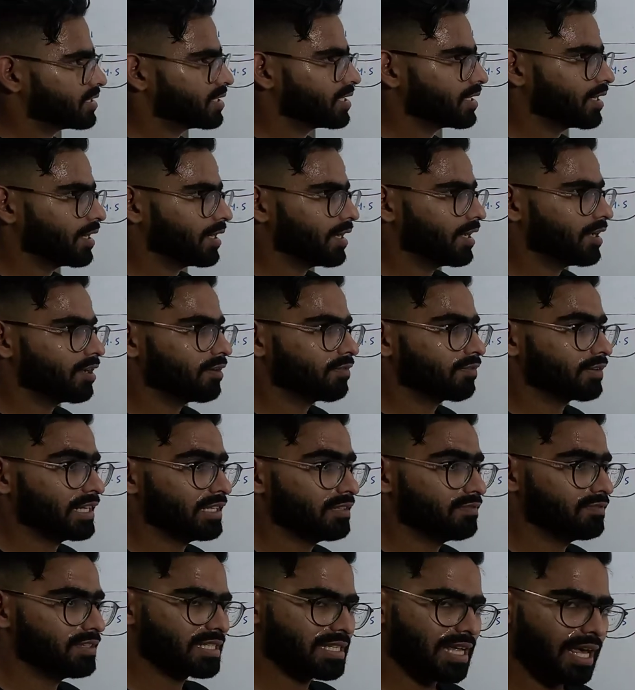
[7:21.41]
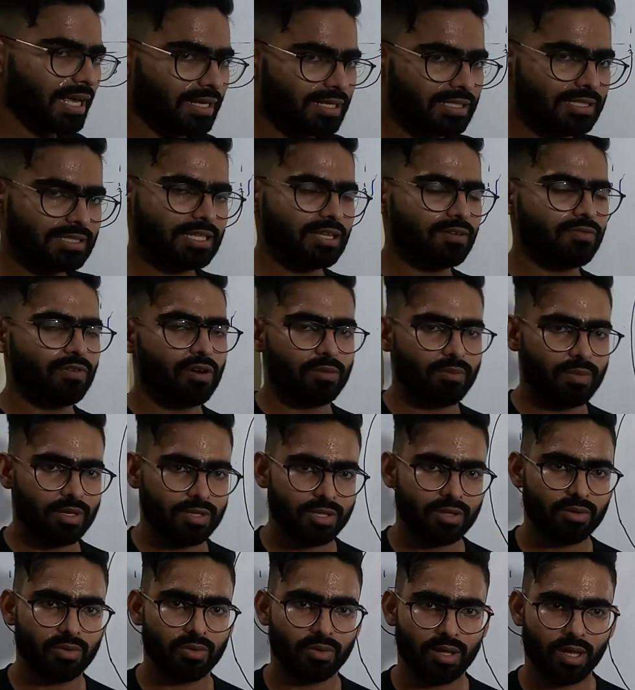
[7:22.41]
बेसिकली डिफरेंट विजाइकल्स की
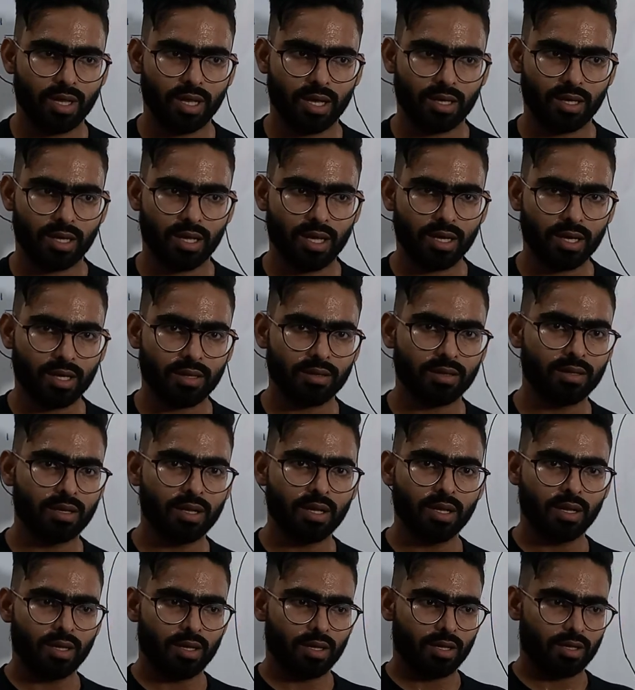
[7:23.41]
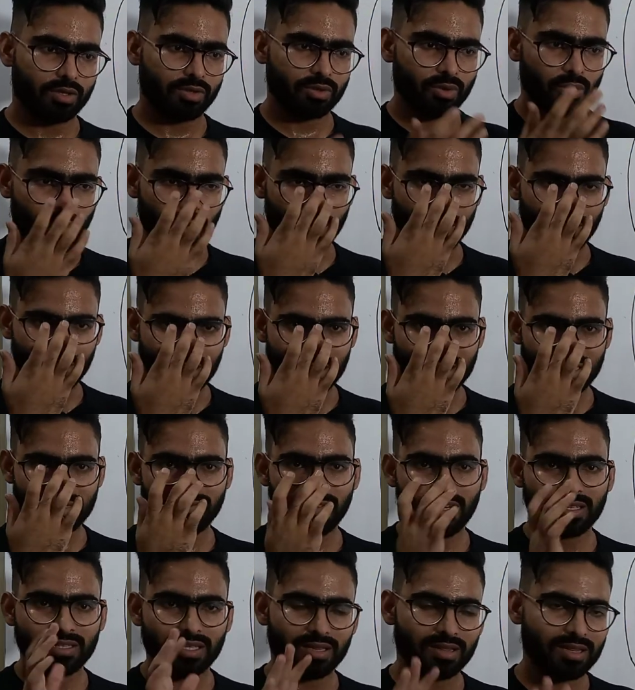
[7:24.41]
फॉर्मेशन होती है ठीक है सो so, इस
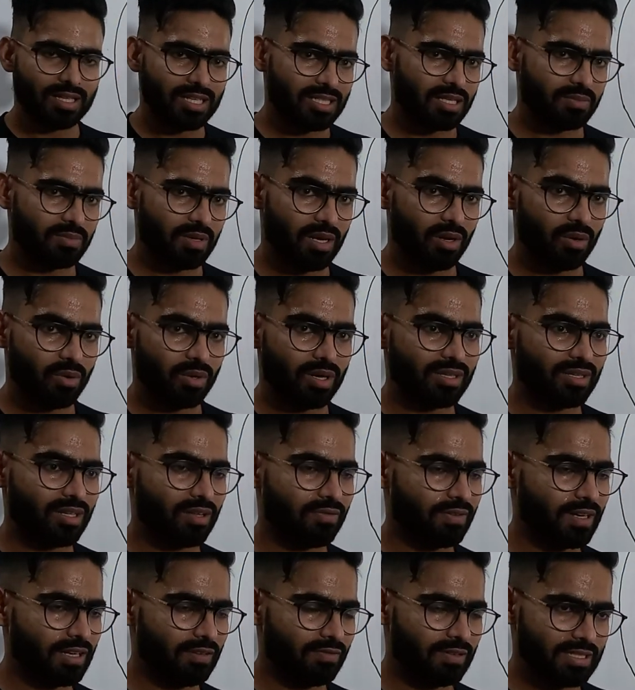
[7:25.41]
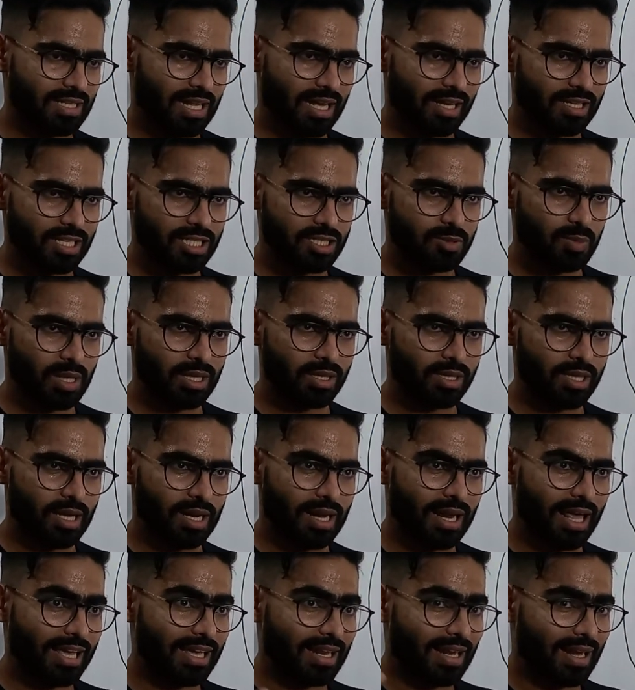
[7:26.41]
वक्त इतना समझ लो कि डिफरेंट विजाइकल्स बनते हैं
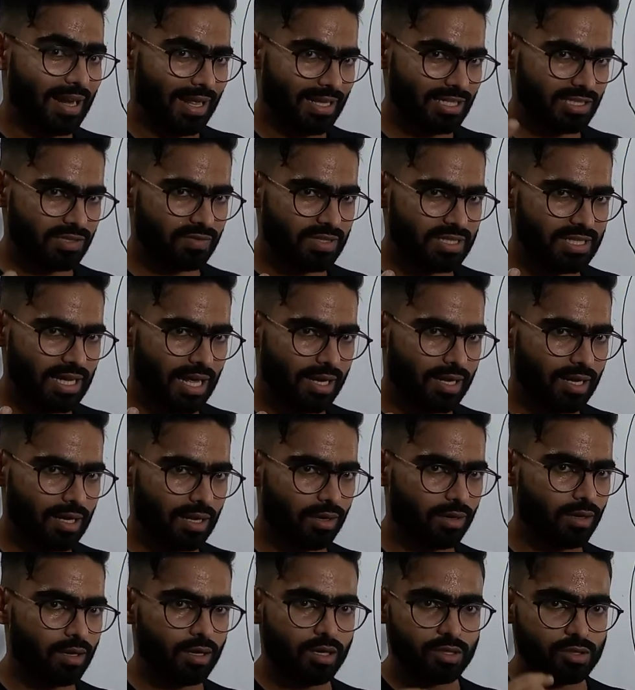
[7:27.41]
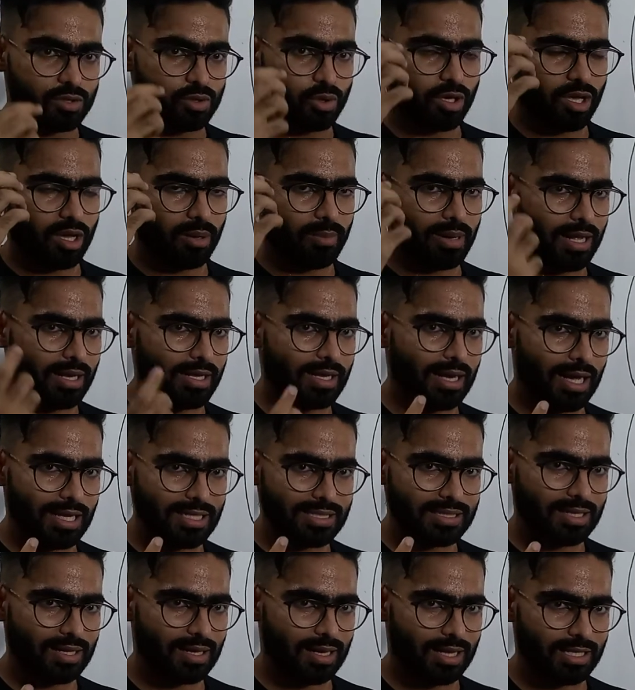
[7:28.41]
लाइक लेंस विजाइकल जो कि हमारी
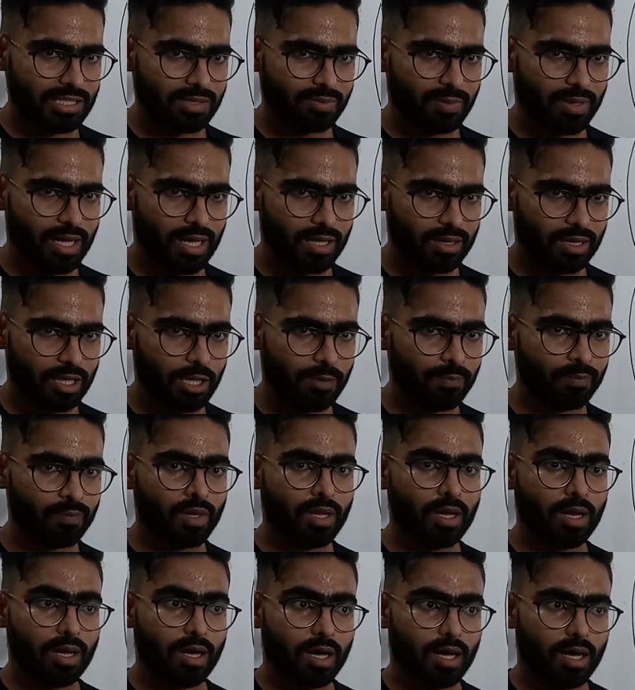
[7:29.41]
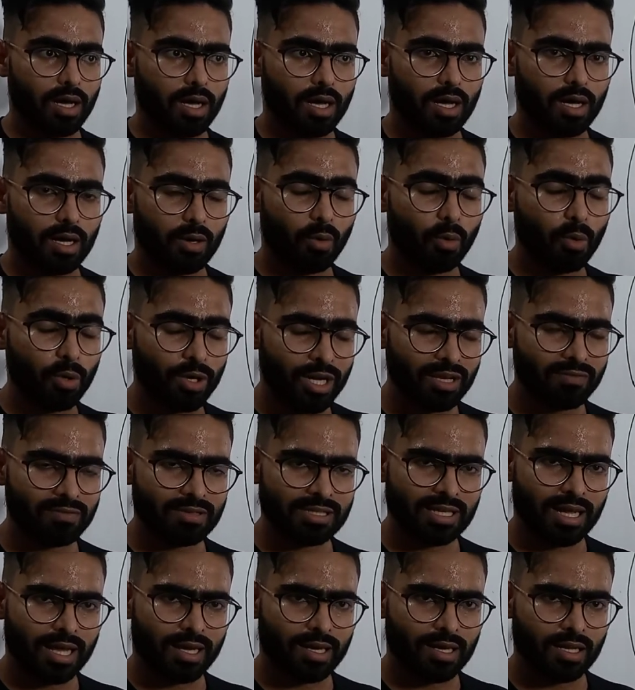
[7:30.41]
आइज़ का लेंस बनाते हैं ओटिक
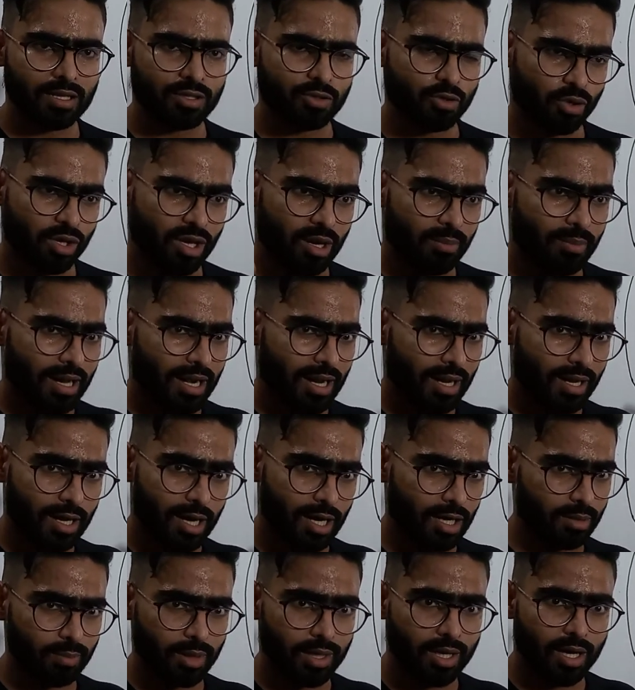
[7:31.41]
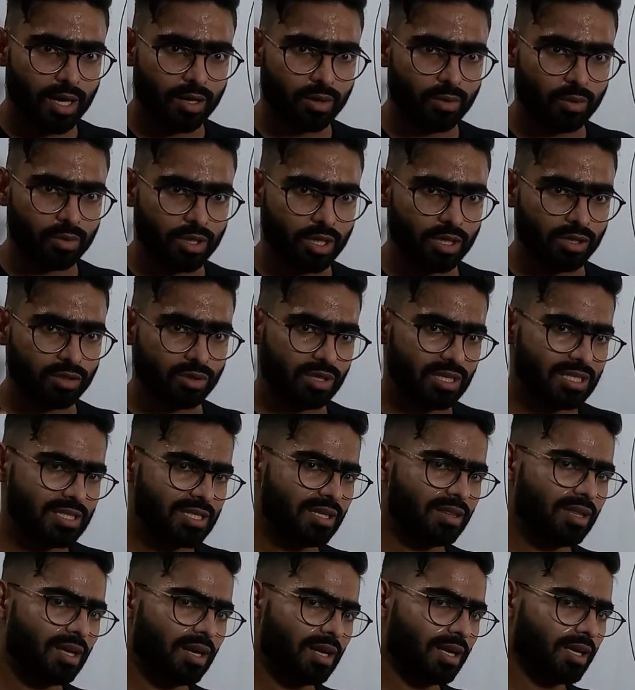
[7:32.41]
विजाइकल जो कि हमारे कान बना रहे होते हैं तो
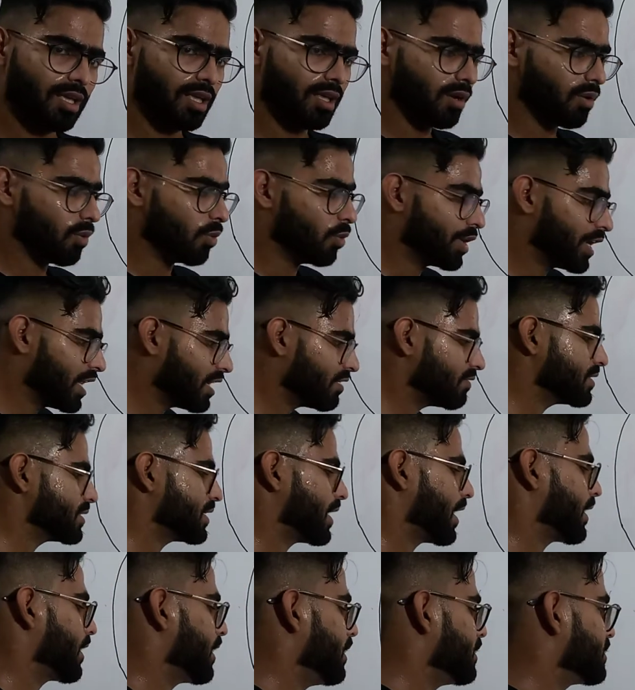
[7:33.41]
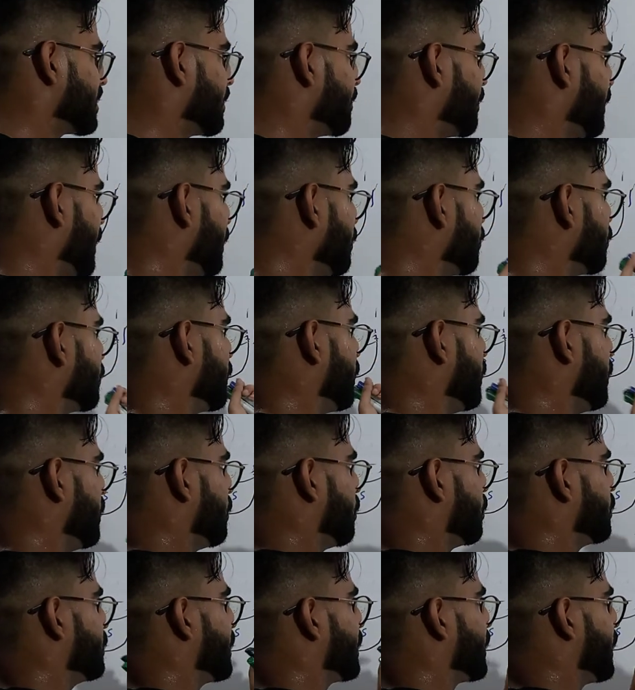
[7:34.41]
इसी तरह की ओटिक विजाइकल्स अपेयर होती हैं
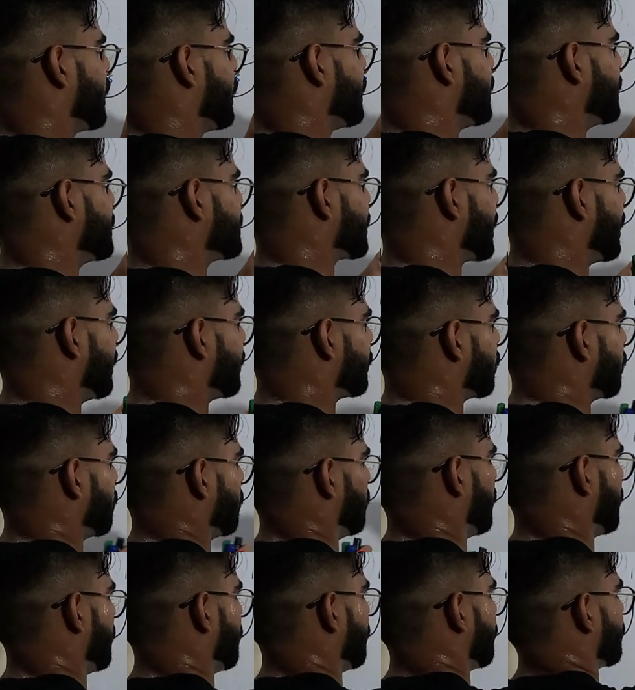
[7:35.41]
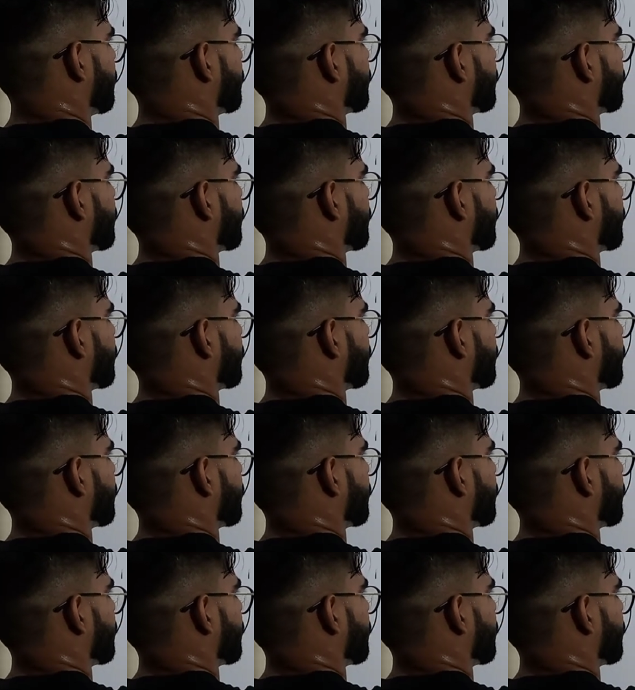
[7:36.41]
ऑन द क्रेनियल साइड के ऊपर